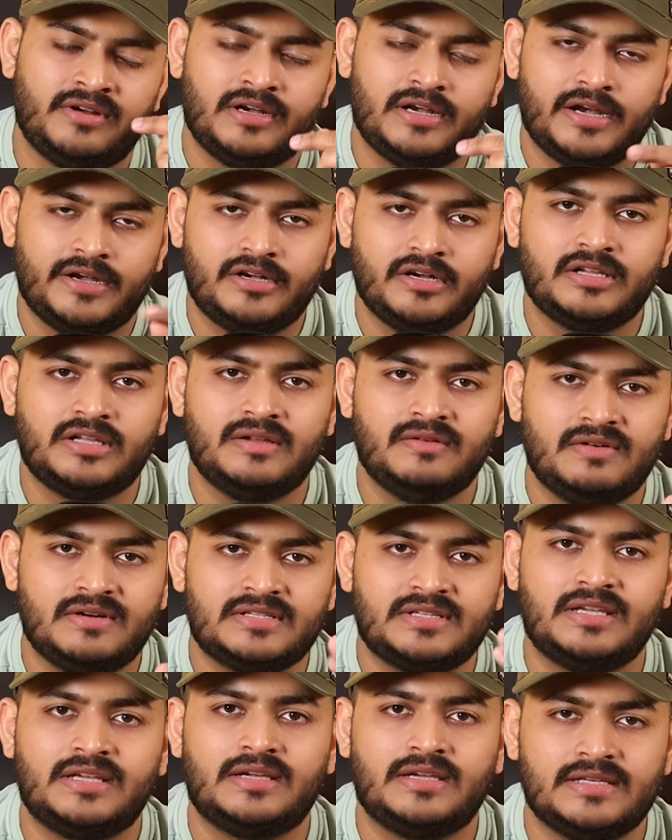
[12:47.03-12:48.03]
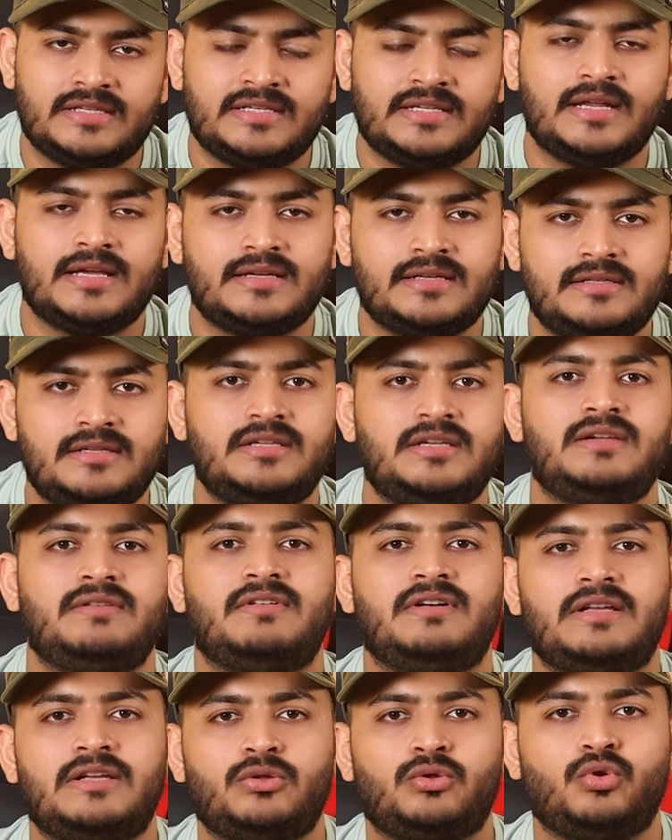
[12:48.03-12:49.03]
रिलेटेड कीवर्ड्स की किसी ना किसी
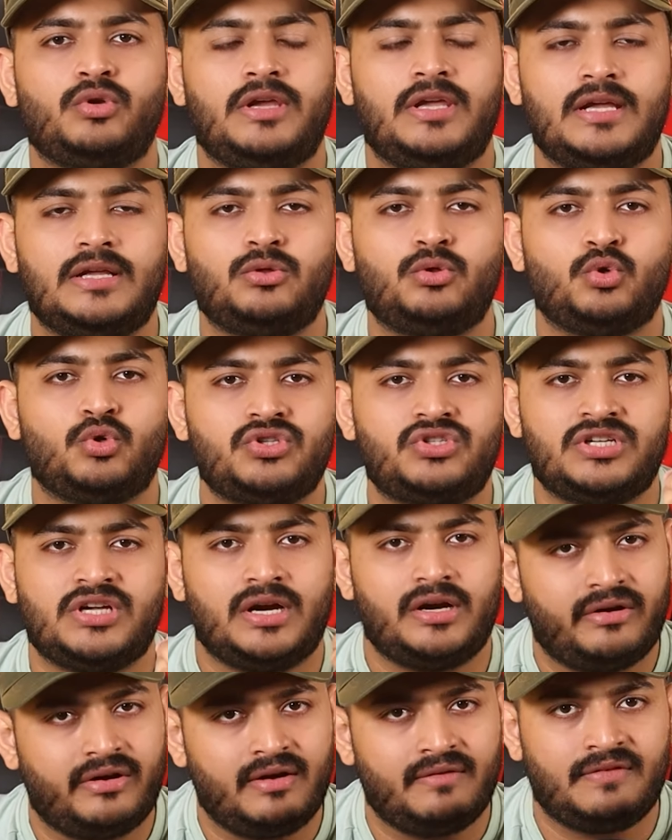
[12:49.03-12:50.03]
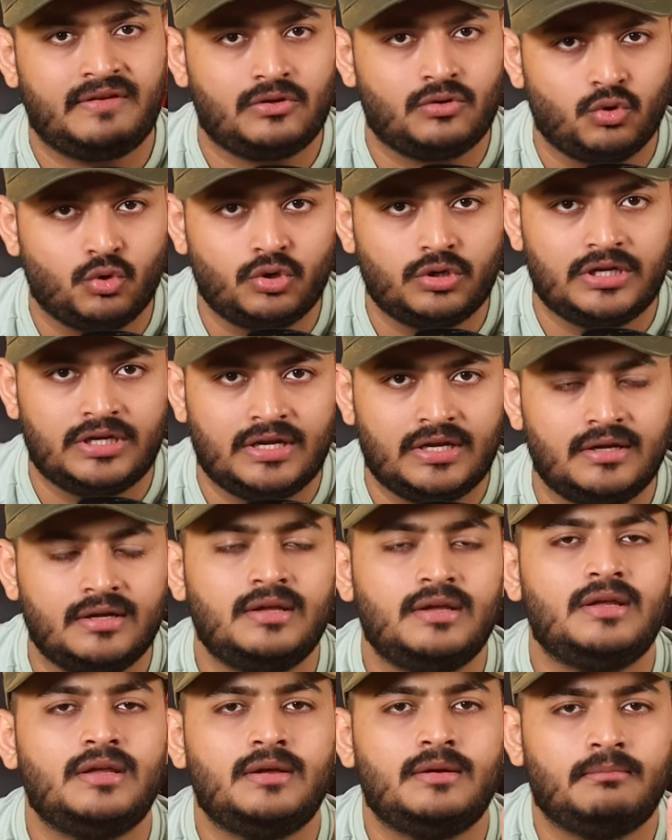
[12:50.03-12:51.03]
कीवर्ड की तो एक दो चार ट्रैफिक होगी ना
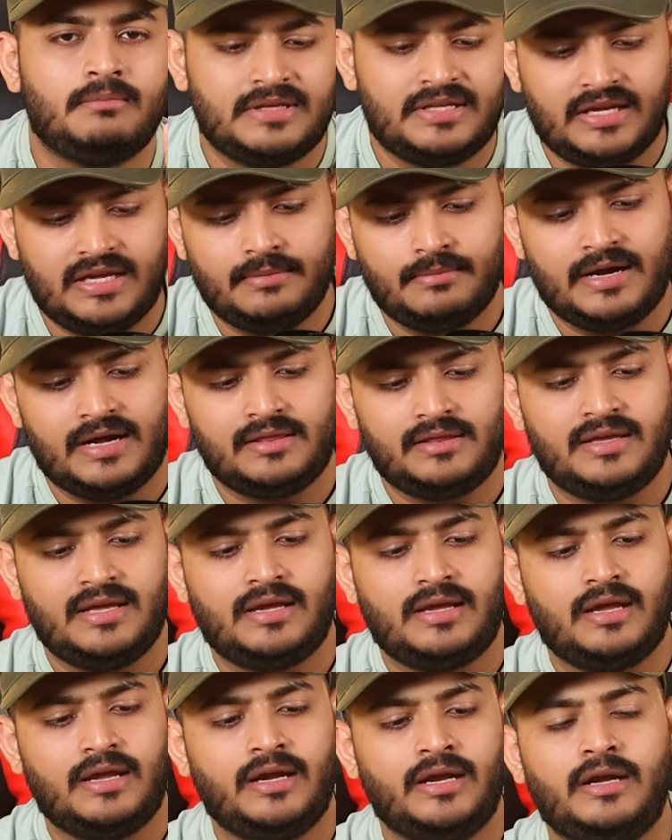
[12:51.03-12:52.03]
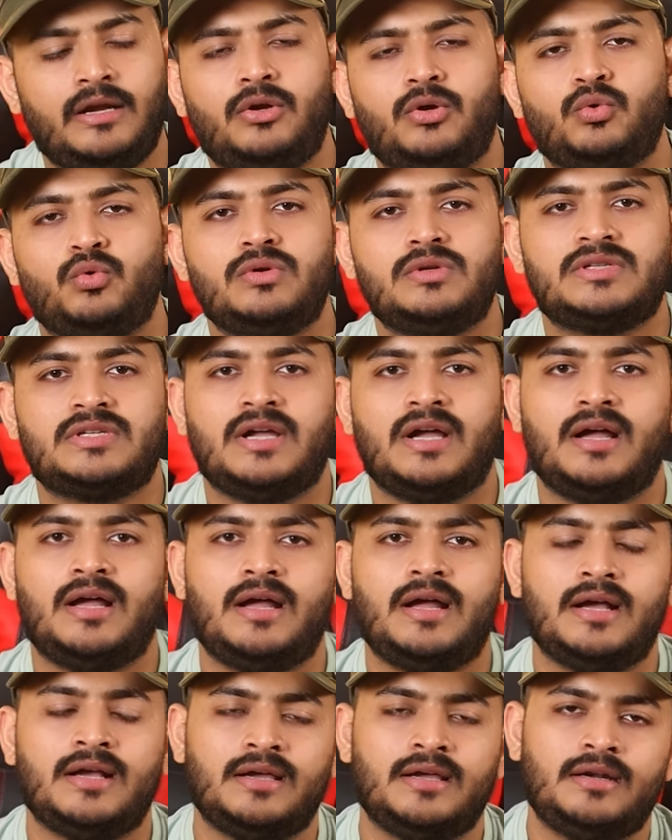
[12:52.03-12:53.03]
मज़े की बात यह कि इन टूल्स का
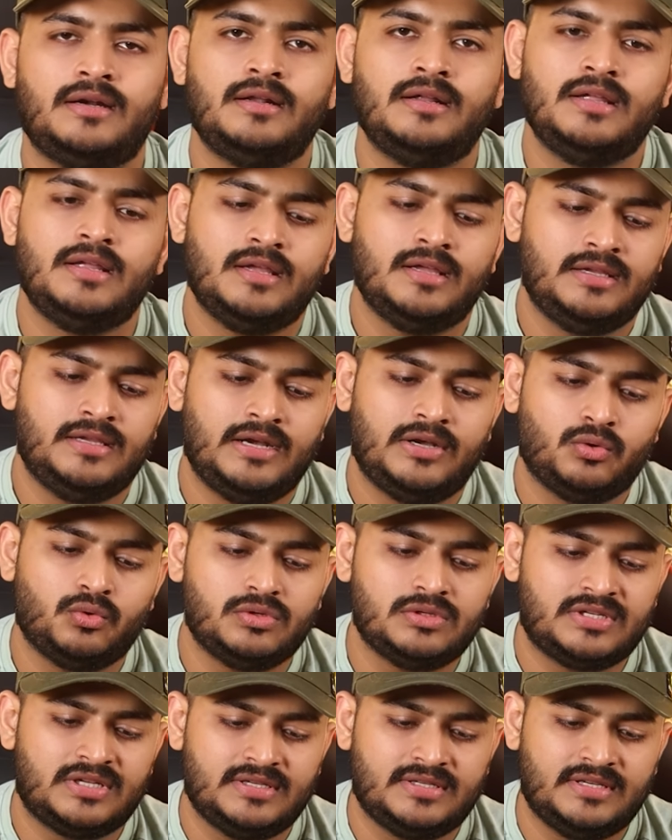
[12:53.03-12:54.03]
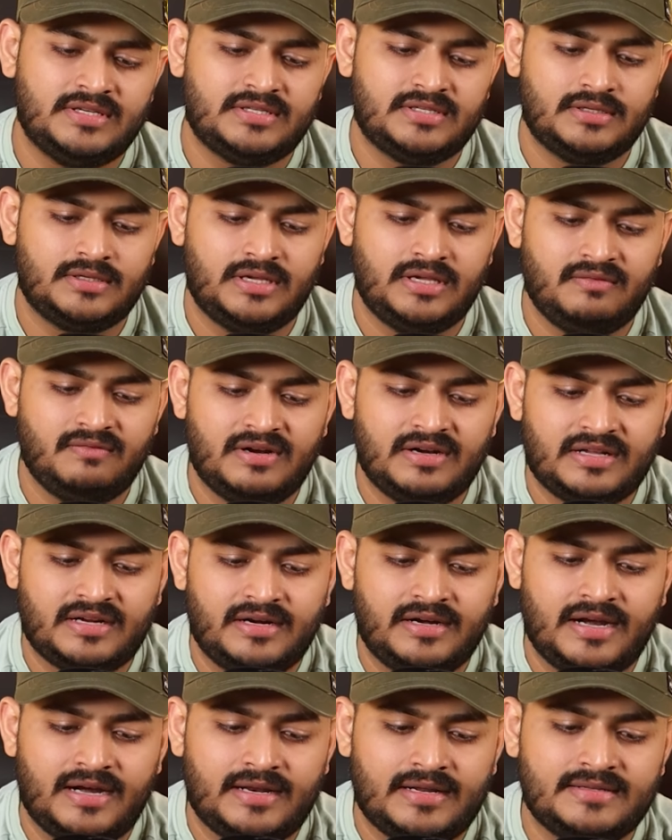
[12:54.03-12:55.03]
अगर ये टूल्स किसी कीवर्ड का
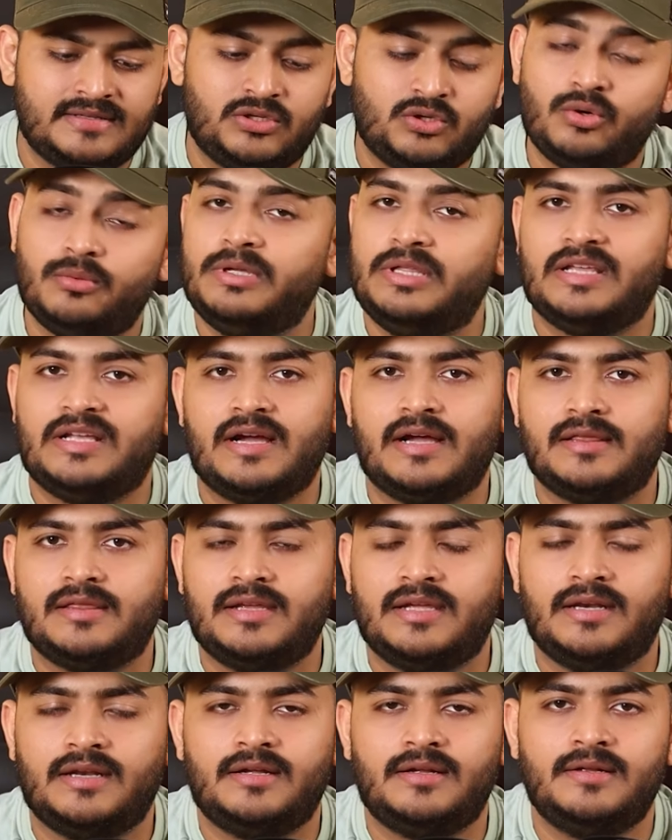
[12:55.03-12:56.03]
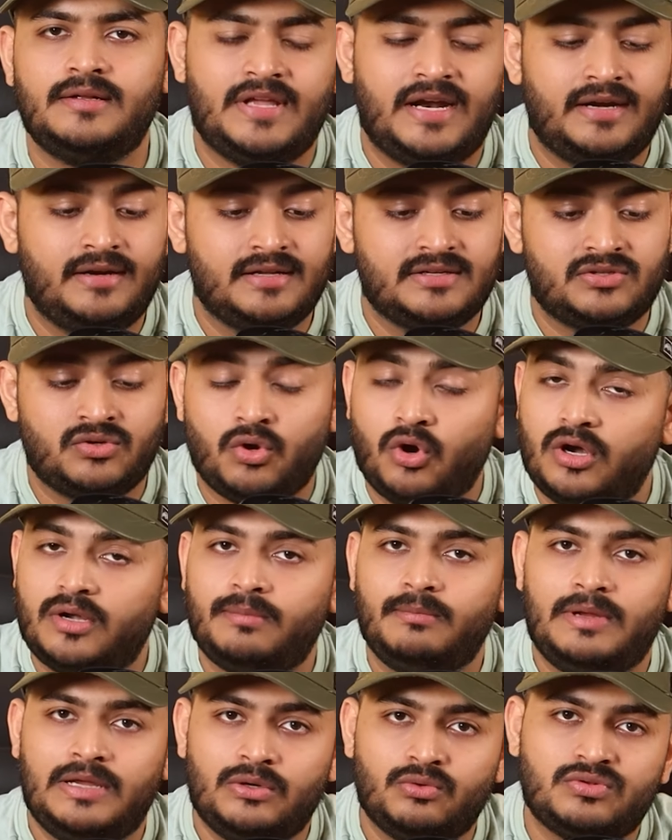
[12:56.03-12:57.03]
डाटा जीरो भी दिखाते हैं ना दैट डज़
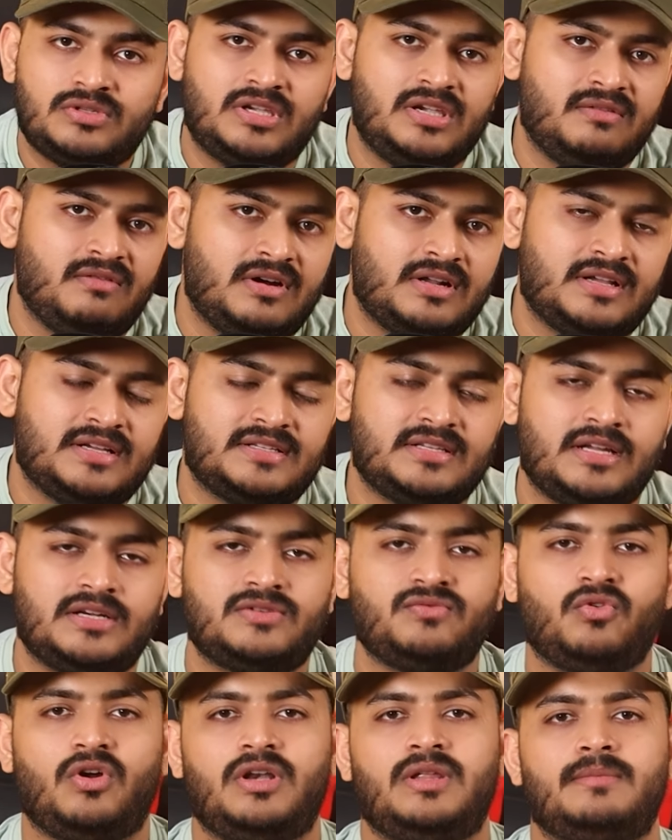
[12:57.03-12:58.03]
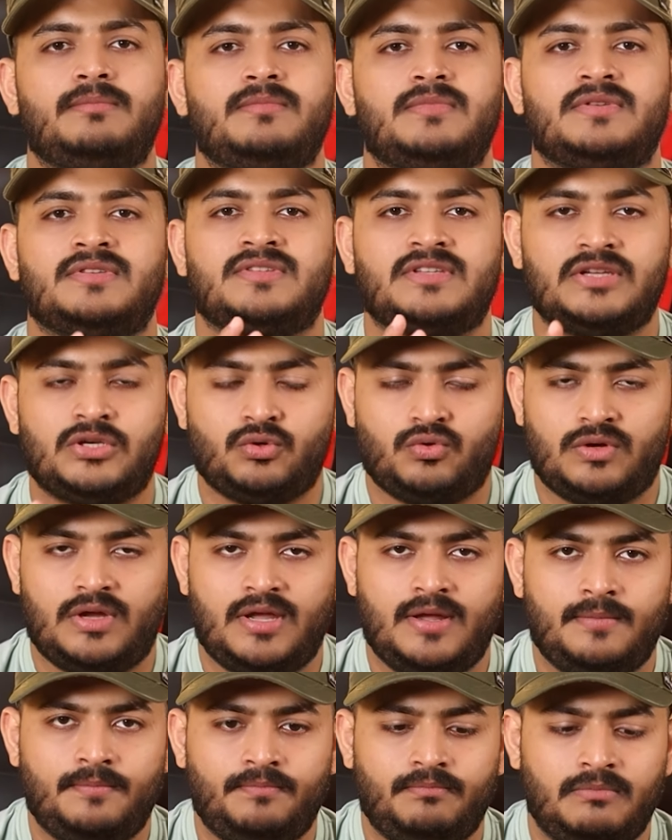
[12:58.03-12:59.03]
नॉट मीन उस कीवर्ड का सर्च वॉल्यूम जीरो
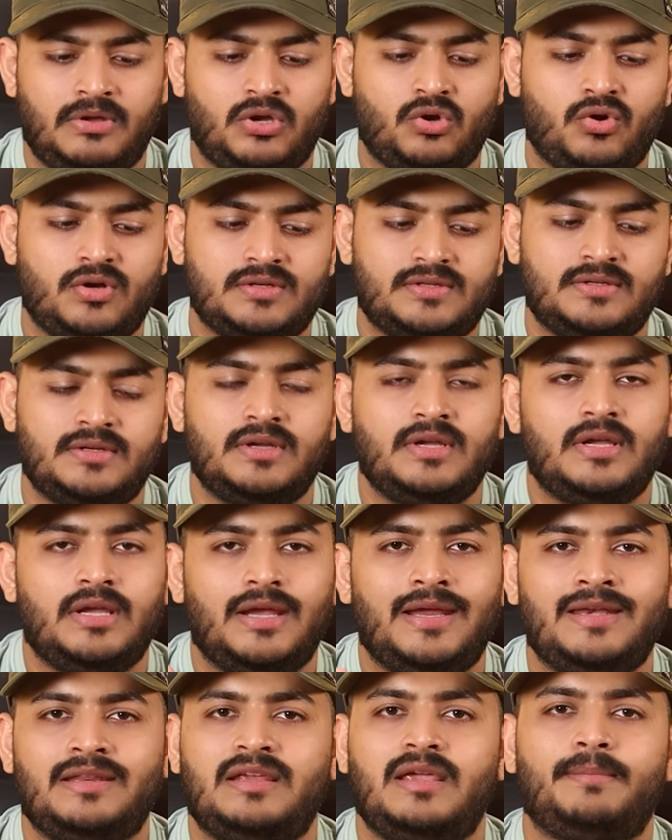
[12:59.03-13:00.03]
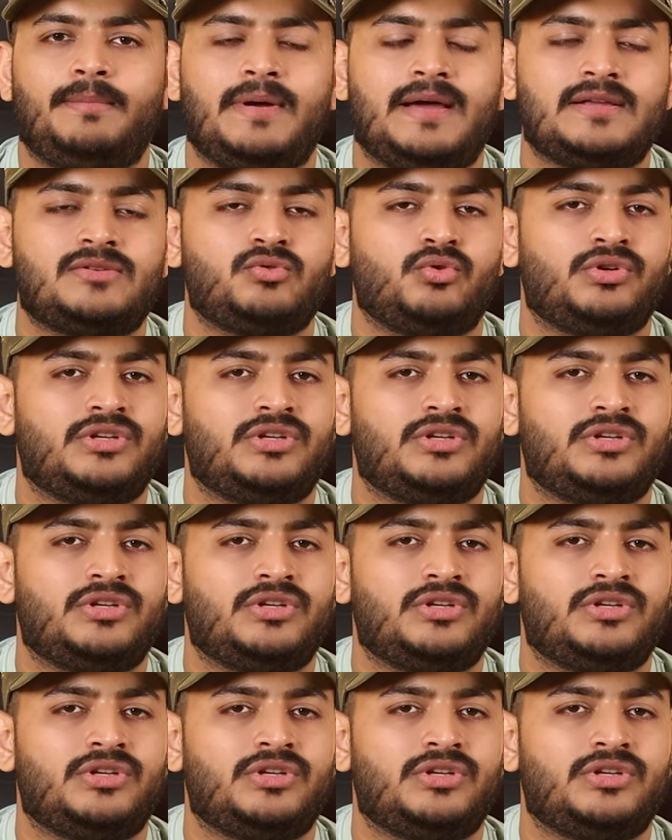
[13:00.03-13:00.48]
है बिकॉज इनके पास